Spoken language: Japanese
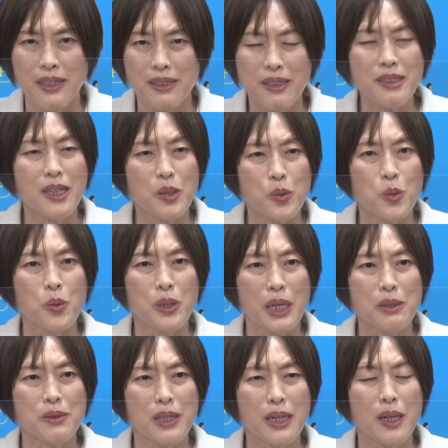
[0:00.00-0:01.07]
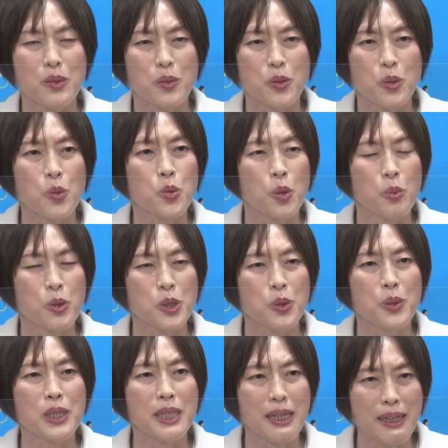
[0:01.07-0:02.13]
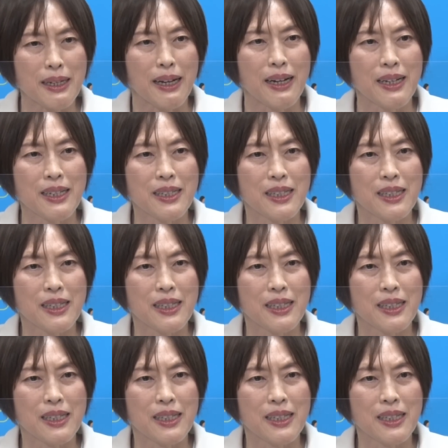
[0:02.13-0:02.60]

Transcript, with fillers: ぜひあの国会の中の共闘も広げながら、